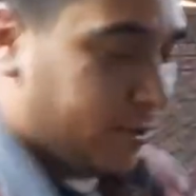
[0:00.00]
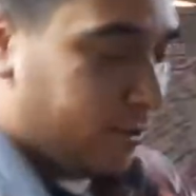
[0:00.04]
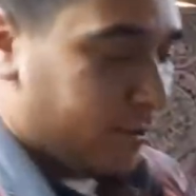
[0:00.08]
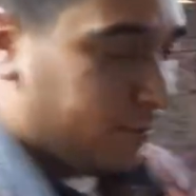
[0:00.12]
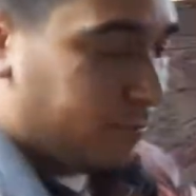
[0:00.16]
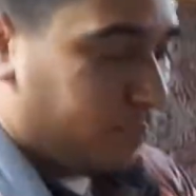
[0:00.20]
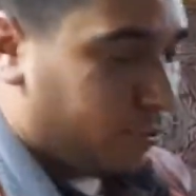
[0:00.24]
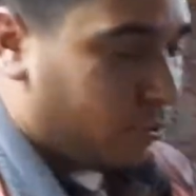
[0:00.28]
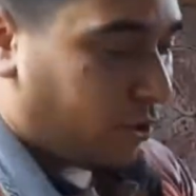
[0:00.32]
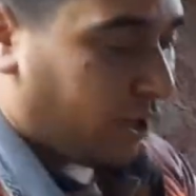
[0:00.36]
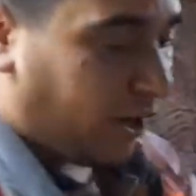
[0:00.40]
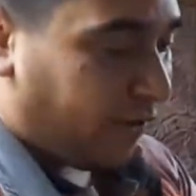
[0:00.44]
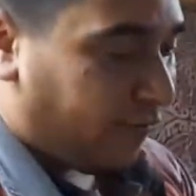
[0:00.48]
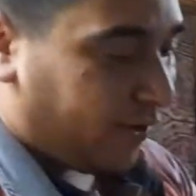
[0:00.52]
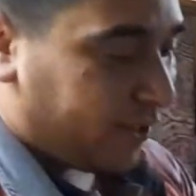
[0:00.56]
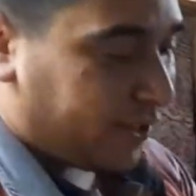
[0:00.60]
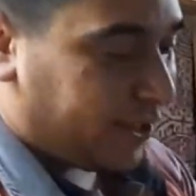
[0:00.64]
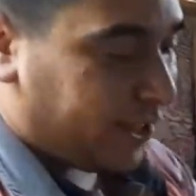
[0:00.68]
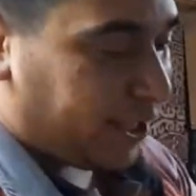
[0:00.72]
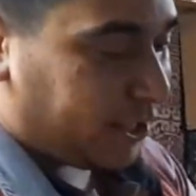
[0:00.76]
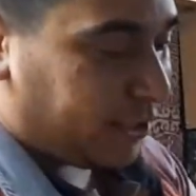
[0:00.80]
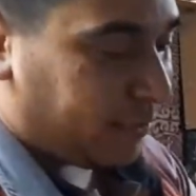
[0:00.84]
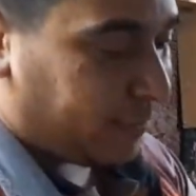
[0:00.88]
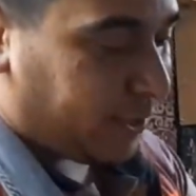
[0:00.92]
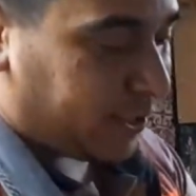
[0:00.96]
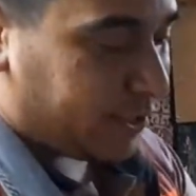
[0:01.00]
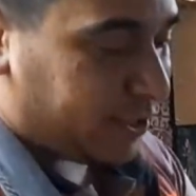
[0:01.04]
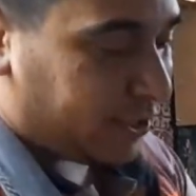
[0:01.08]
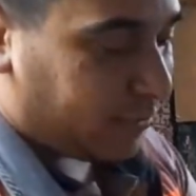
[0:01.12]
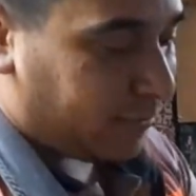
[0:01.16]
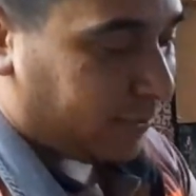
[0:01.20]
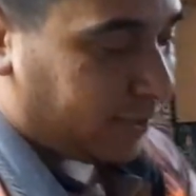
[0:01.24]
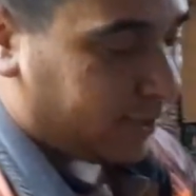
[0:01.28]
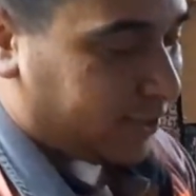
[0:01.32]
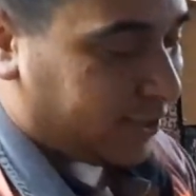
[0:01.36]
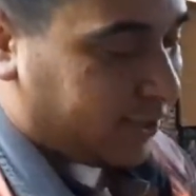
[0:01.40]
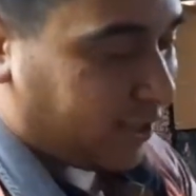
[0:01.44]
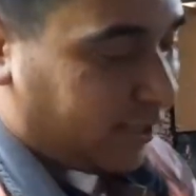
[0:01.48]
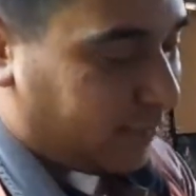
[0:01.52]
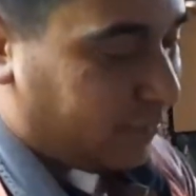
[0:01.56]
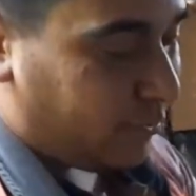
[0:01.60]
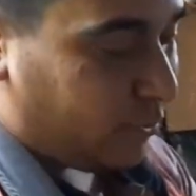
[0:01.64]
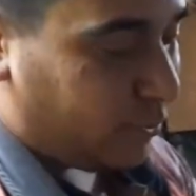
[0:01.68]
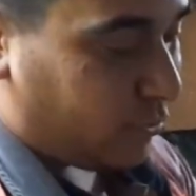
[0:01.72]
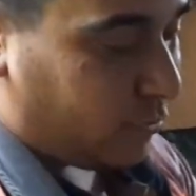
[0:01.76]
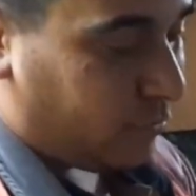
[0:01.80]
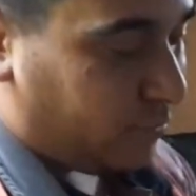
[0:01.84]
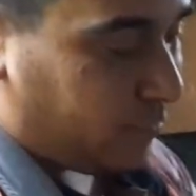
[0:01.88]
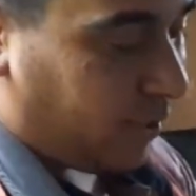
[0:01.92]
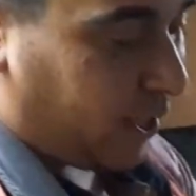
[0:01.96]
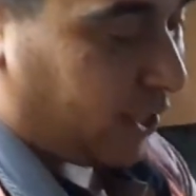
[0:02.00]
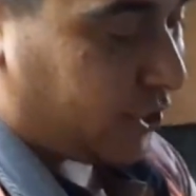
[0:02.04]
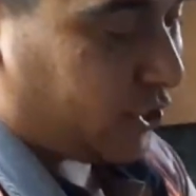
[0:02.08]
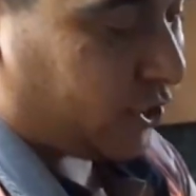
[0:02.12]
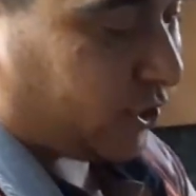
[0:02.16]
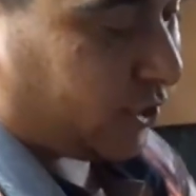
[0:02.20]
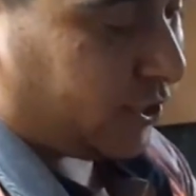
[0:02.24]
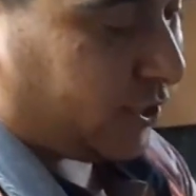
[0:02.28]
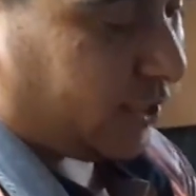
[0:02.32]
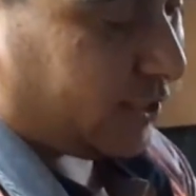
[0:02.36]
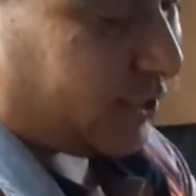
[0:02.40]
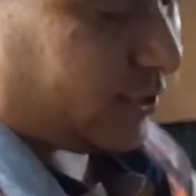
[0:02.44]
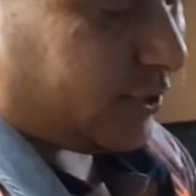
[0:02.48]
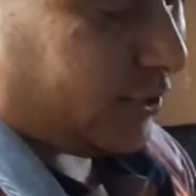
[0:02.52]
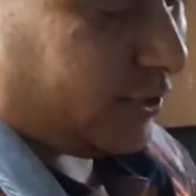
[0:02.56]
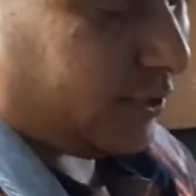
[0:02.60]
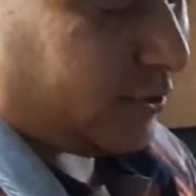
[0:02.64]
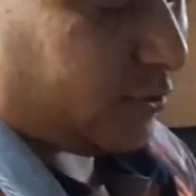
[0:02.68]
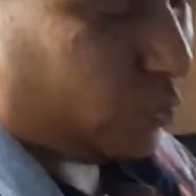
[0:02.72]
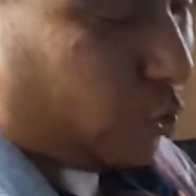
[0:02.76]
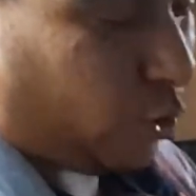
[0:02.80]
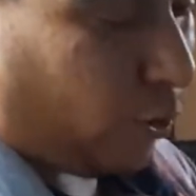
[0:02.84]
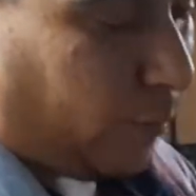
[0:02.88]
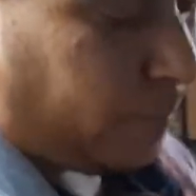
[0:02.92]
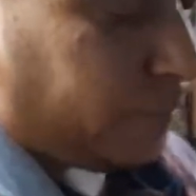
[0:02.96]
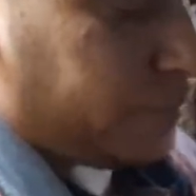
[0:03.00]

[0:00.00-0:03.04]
bu kafa tertibatını ben sevmiyorum açıkçası. Top